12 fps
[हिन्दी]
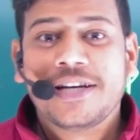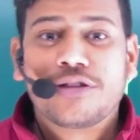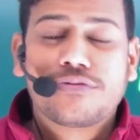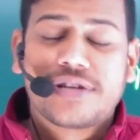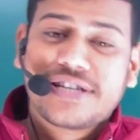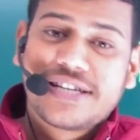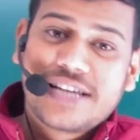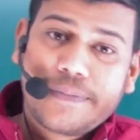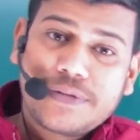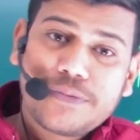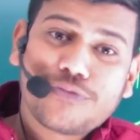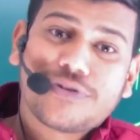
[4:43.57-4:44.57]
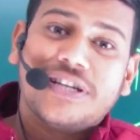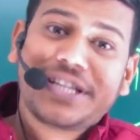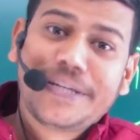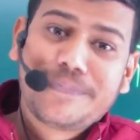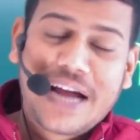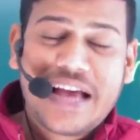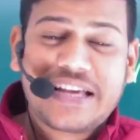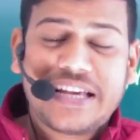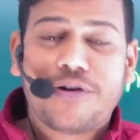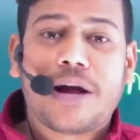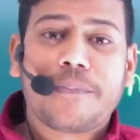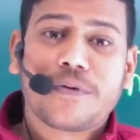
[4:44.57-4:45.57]
तो संजय सर आप सभी को नन हिंदी पढ़ाएंगे
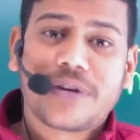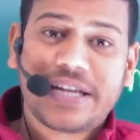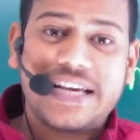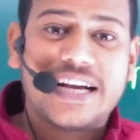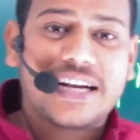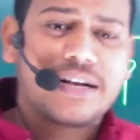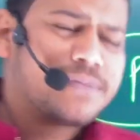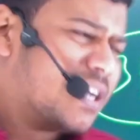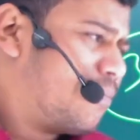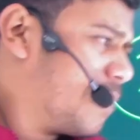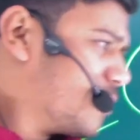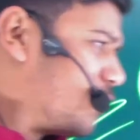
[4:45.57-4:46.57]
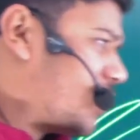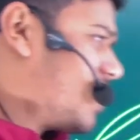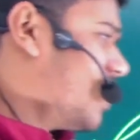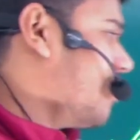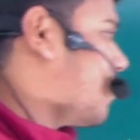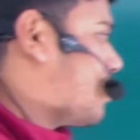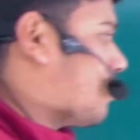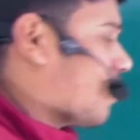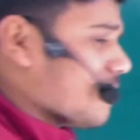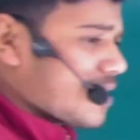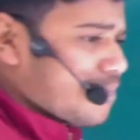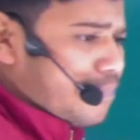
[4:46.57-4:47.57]
और आप लोग रहिएगा कम से कम मजबूत स्थिति में बच्चों
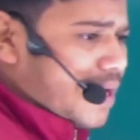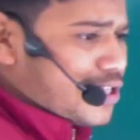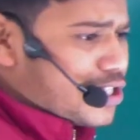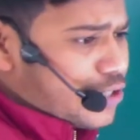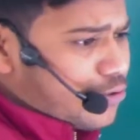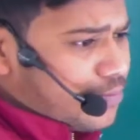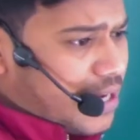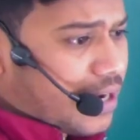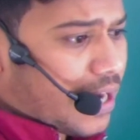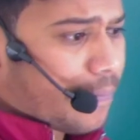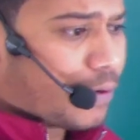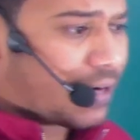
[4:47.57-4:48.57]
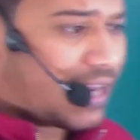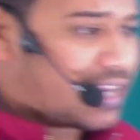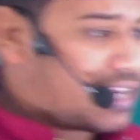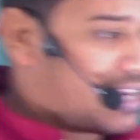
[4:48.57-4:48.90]
कम से कम पाँच छः सौ भी अगर आप लोग रहेंगे